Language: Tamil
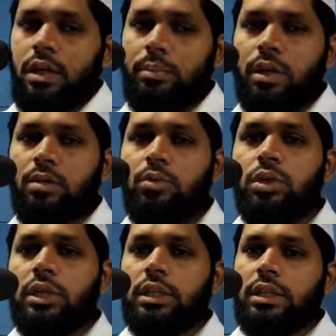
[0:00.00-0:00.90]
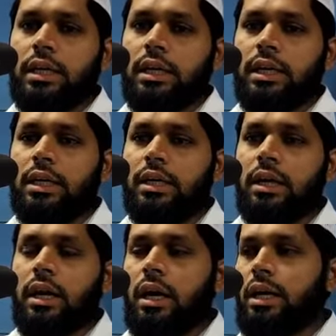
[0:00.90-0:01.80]
நமக்கு முன்னிருந்த
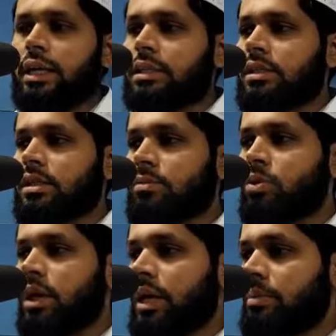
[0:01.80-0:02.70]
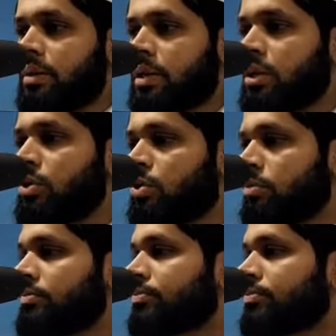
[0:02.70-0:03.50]
அனைத்து சமுதாய மக்களுக்கும்